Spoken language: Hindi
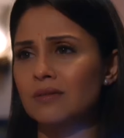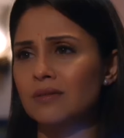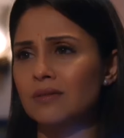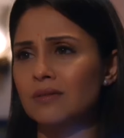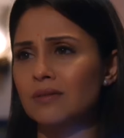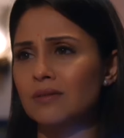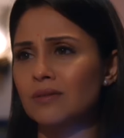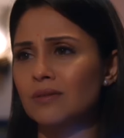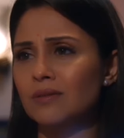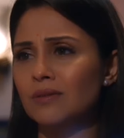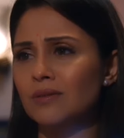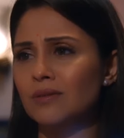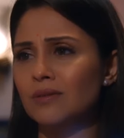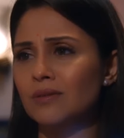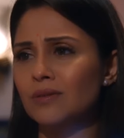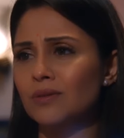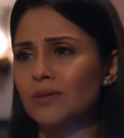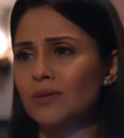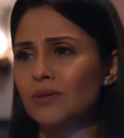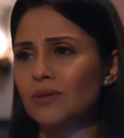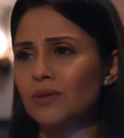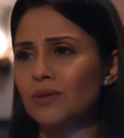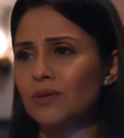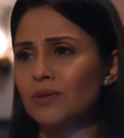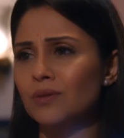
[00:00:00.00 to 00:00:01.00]
है सभी
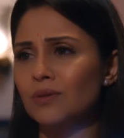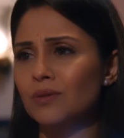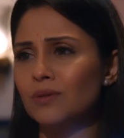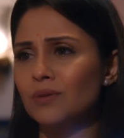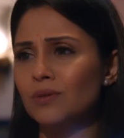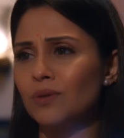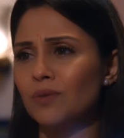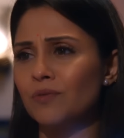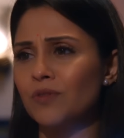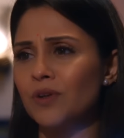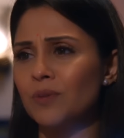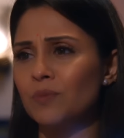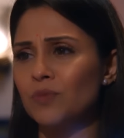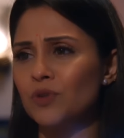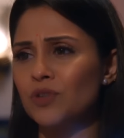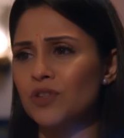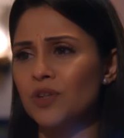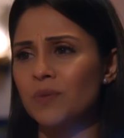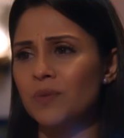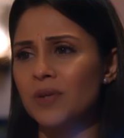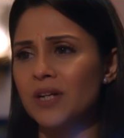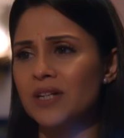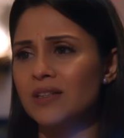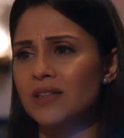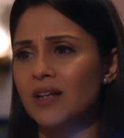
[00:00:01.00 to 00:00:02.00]
से तो फिर मुझे
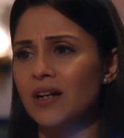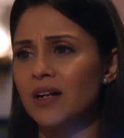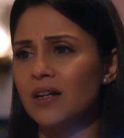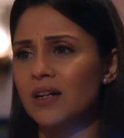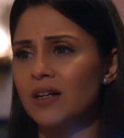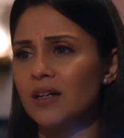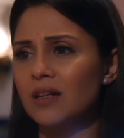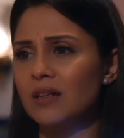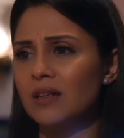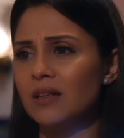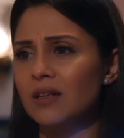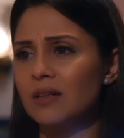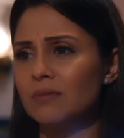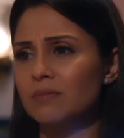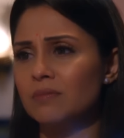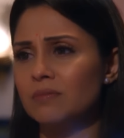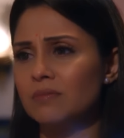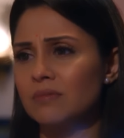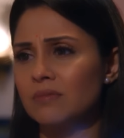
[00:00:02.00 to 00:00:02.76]
भी ऐसा लगा कि